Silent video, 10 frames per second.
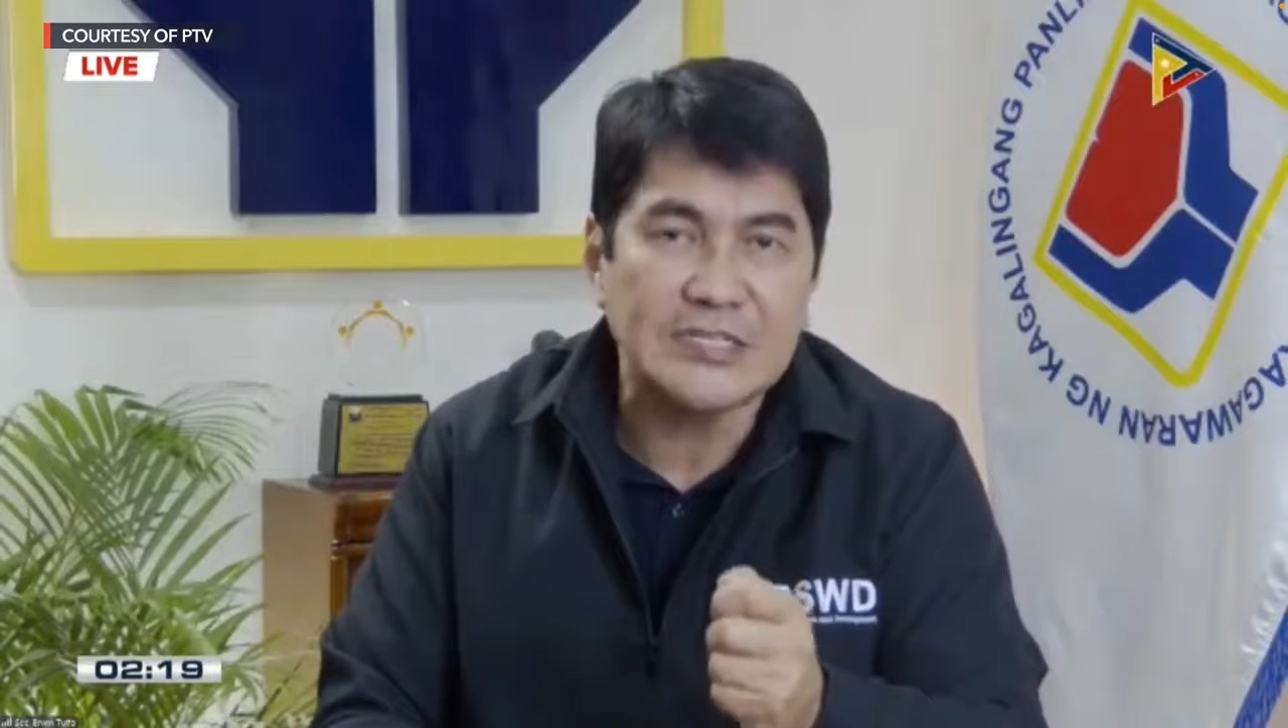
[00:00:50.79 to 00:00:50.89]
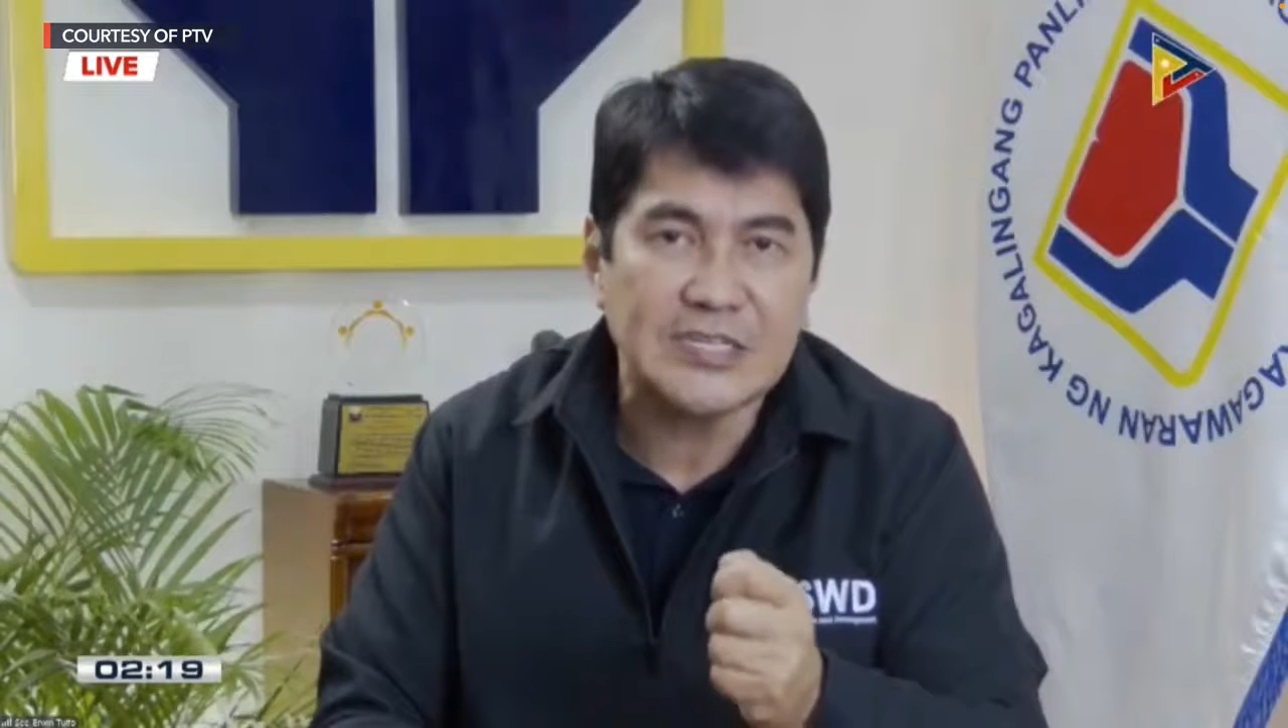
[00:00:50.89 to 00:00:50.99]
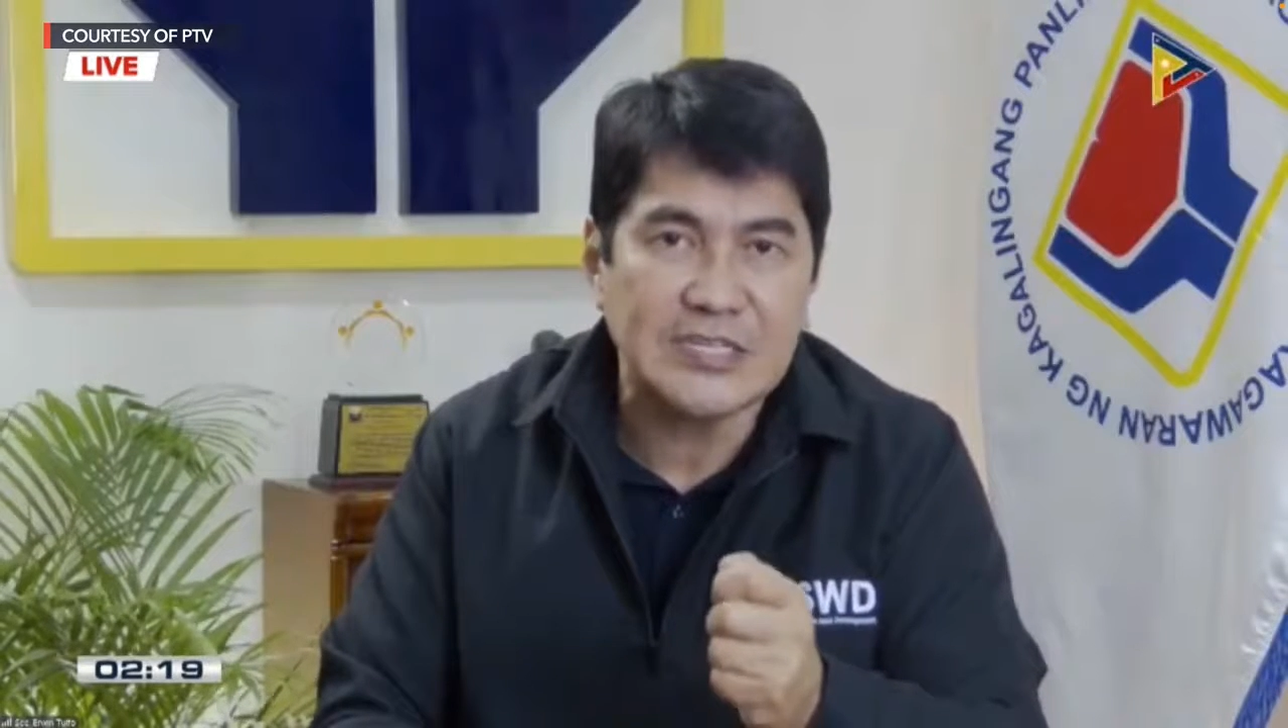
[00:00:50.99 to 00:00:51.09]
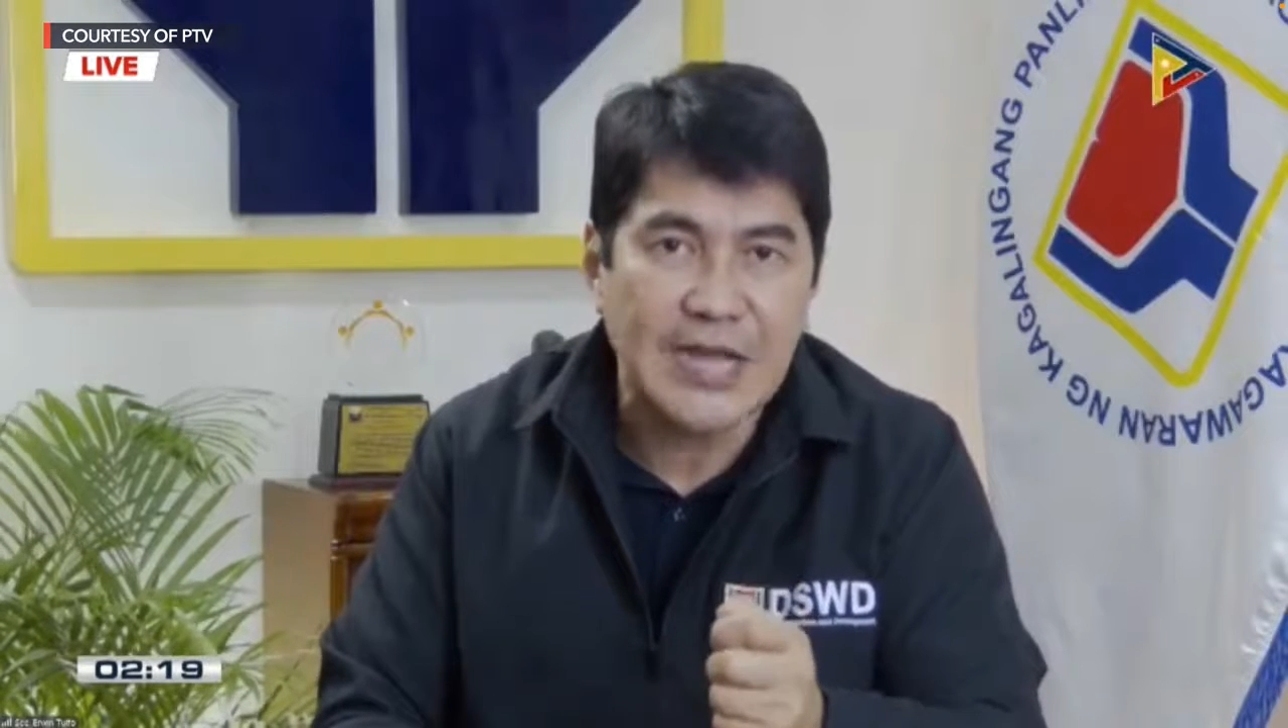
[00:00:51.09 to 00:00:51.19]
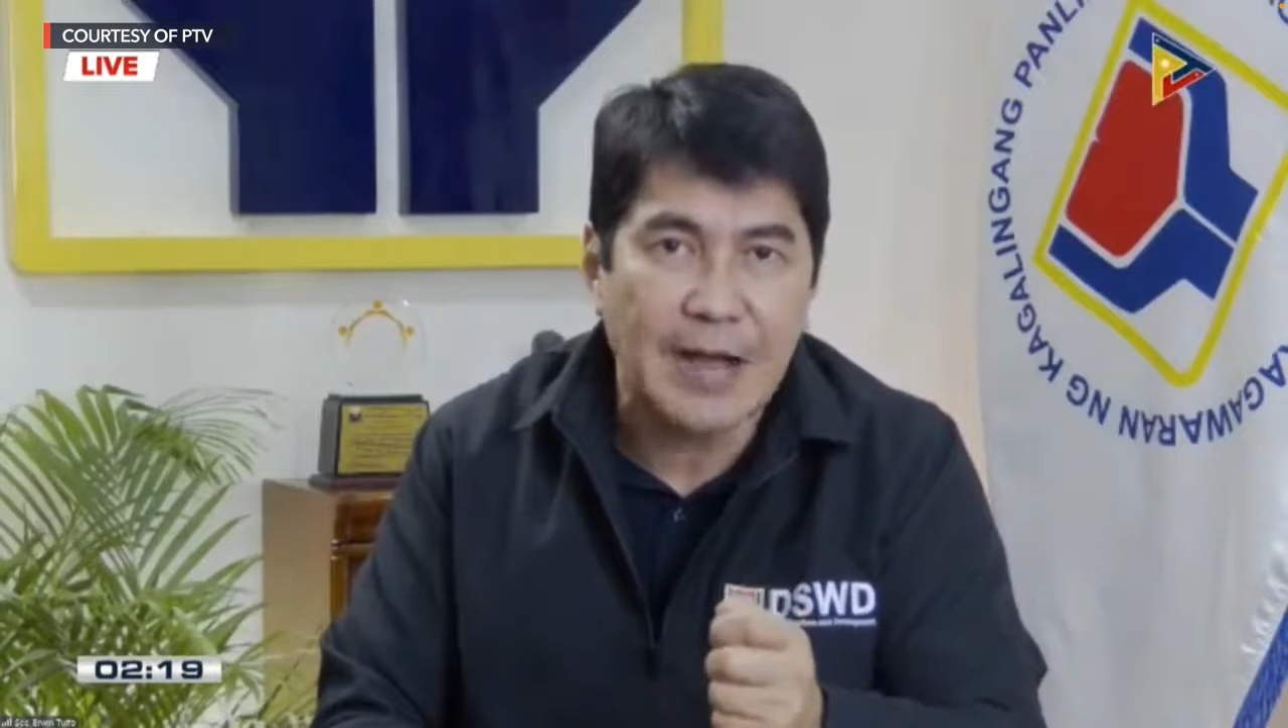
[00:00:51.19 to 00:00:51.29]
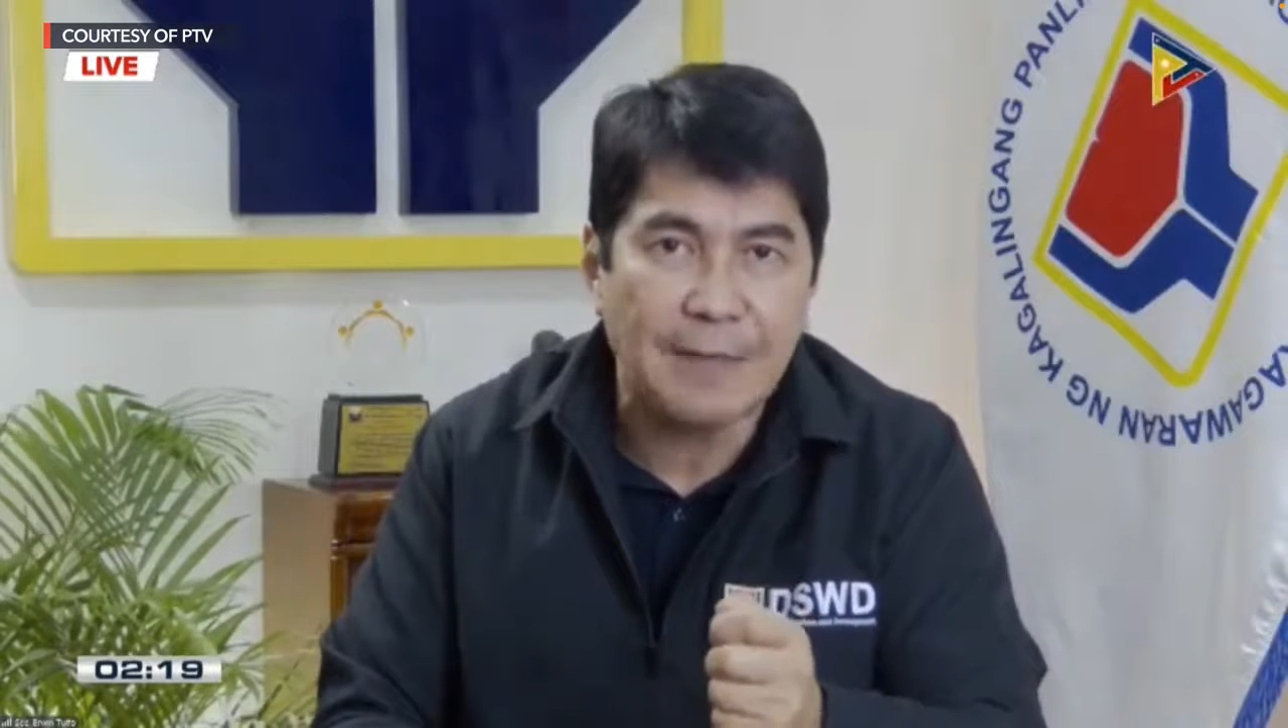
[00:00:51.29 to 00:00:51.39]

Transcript: dati sa